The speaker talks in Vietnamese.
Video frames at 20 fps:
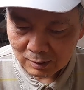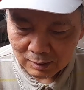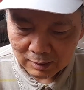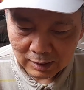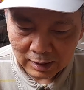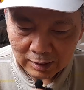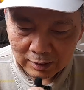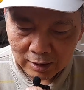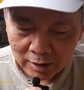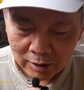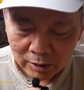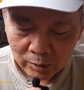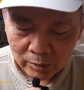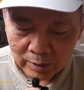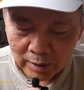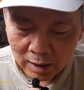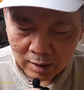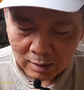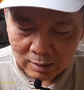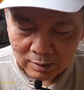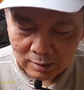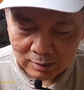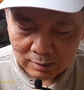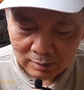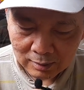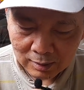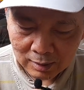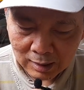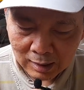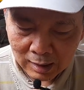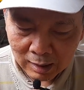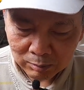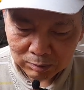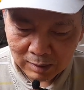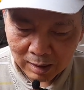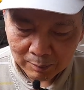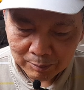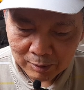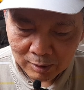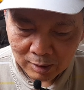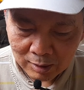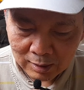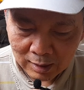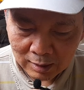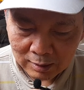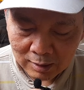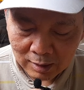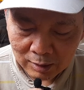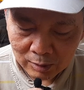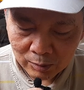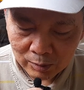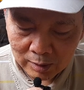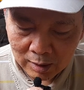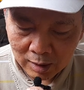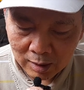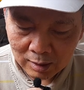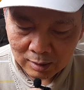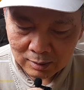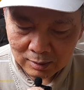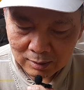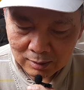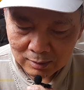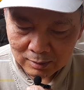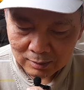giải trí vui chơi nghĩa là học tập rồi giải trí vui chơi